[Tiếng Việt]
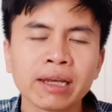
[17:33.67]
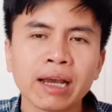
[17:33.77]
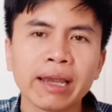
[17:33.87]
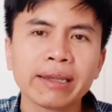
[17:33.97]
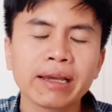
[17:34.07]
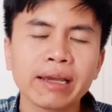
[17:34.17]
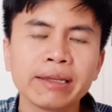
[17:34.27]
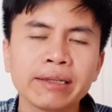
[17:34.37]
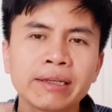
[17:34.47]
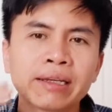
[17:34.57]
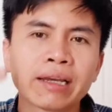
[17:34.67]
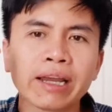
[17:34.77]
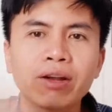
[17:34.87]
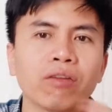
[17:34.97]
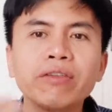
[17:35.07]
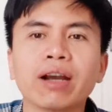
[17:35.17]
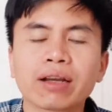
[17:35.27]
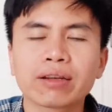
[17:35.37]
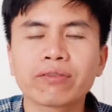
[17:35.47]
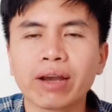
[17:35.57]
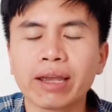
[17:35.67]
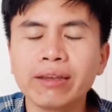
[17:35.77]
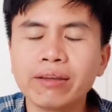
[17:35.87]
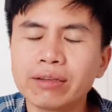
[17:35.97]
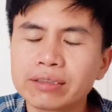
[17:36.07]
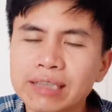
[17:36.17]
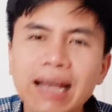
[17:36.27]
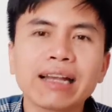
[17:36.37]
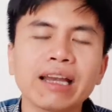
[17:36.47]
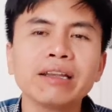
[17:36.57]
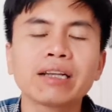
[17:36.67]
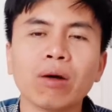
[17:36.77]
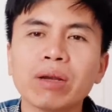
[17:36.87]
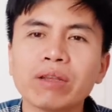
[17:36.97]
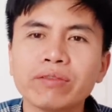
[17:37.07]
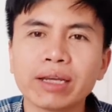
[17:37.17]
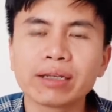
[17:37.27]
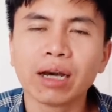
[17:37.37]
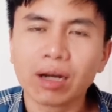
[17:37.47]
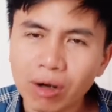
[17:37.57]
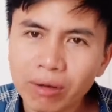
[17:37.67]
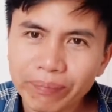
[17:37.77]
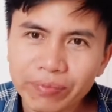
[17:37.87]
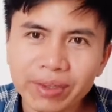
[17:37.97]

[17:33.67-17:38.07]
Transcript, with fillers: hay hay hay có việc phải ra cái cổng bệnh viện ở đó